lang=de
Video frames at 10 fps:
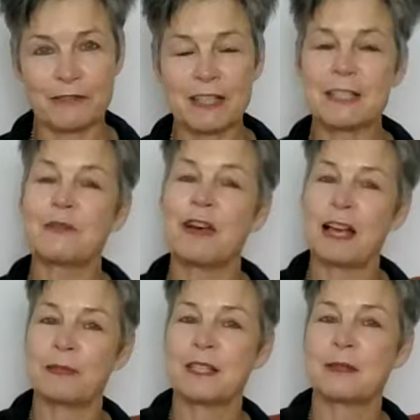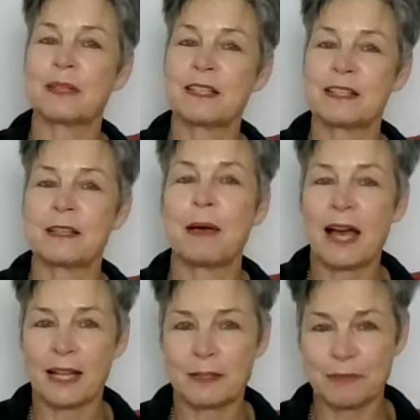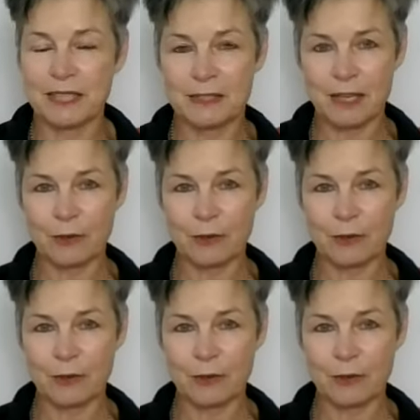weil das weibliche Prinzip hat mit dieser